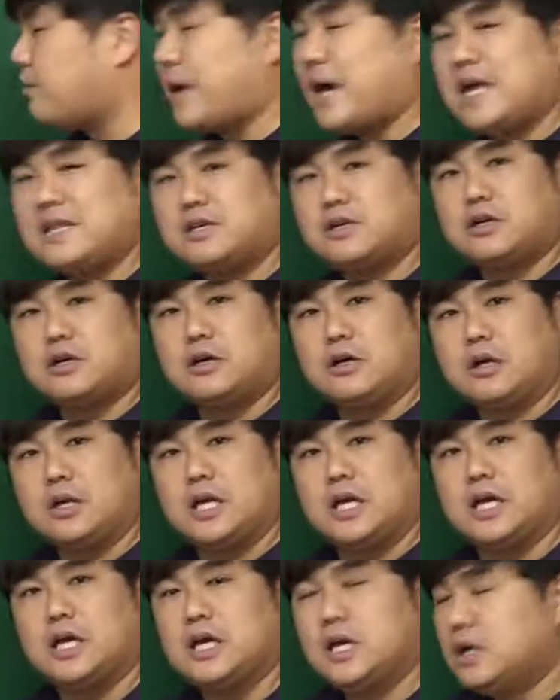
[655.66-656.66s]
bed
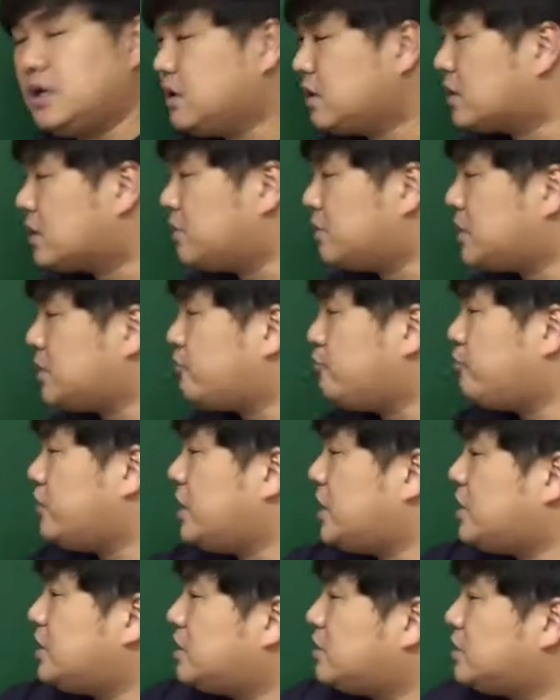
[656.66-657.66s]
early 그러면
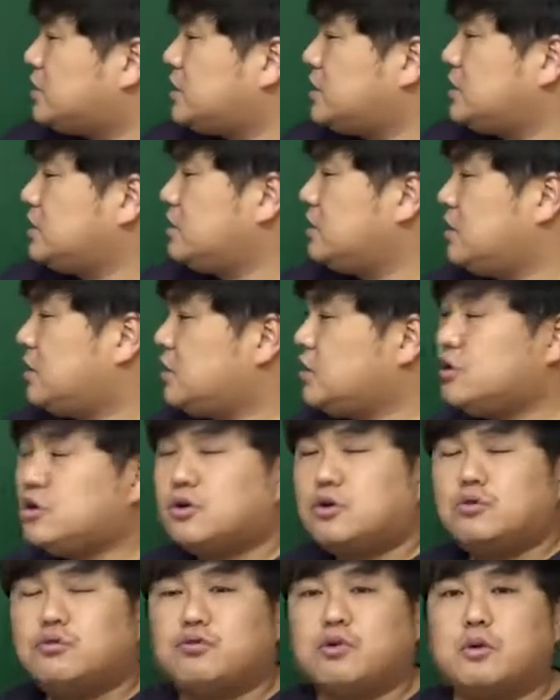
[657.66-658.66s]
위에 있는 거는
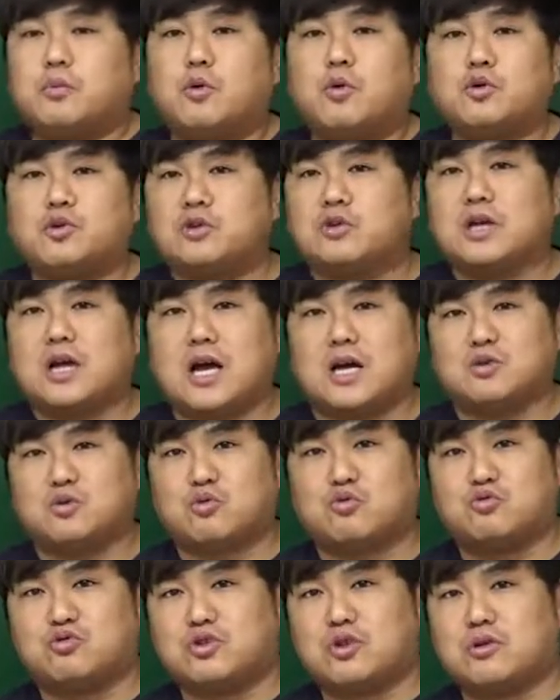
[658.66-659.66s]
우리 모든
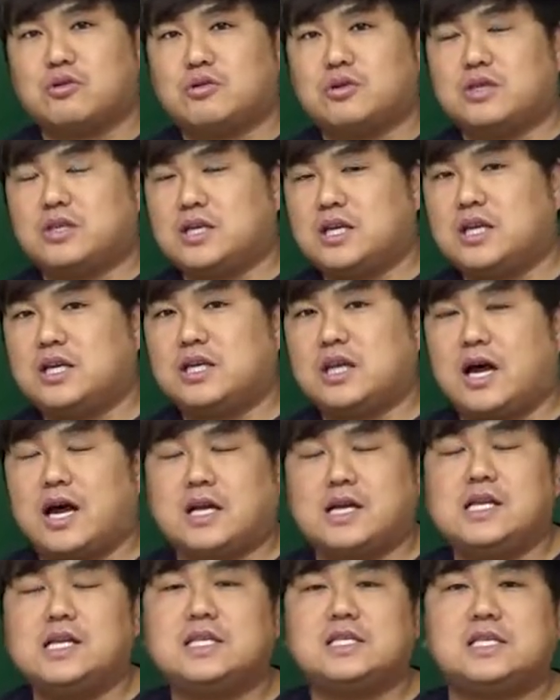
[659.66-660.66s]
가족 구성원들이 다
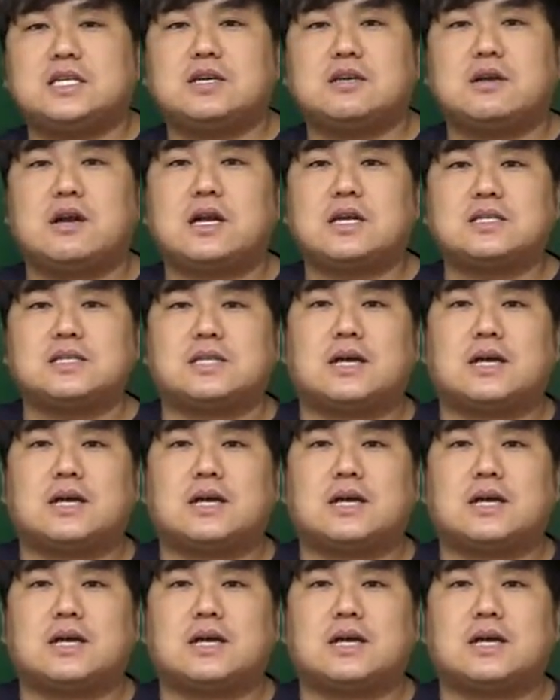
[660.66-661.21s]
일찍 일어나는